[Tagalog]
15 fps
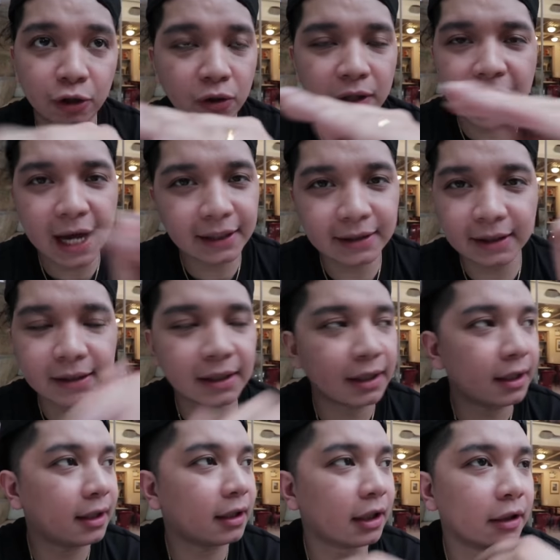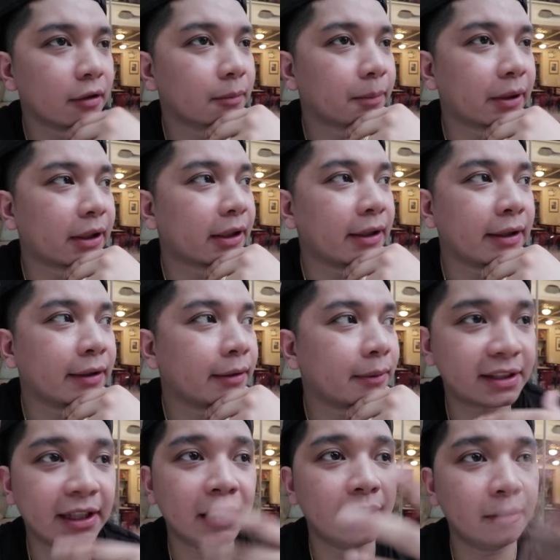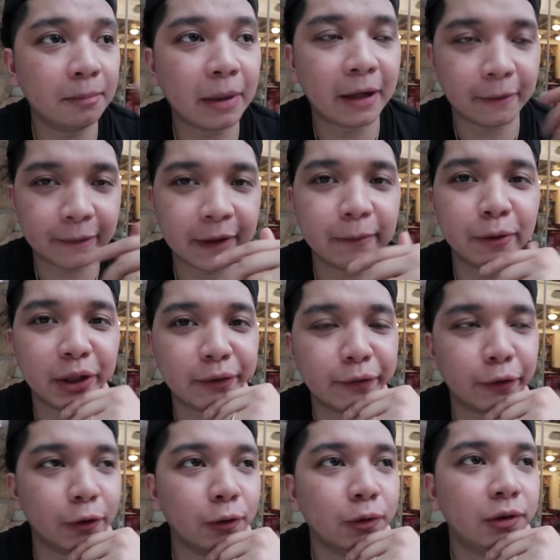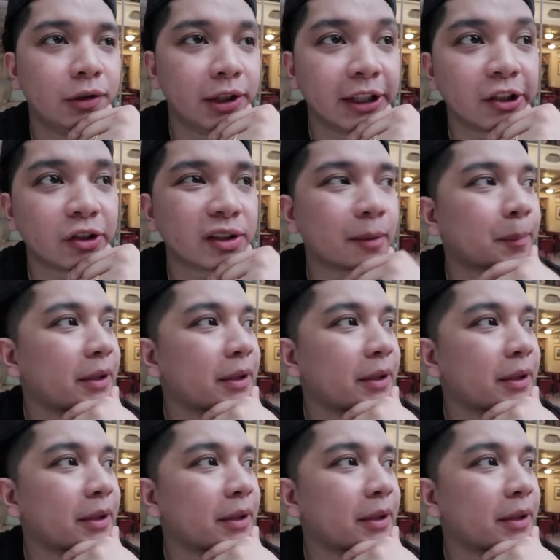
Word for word: Yung lasa niya, ganun pa rin. Still my favorite food dito sa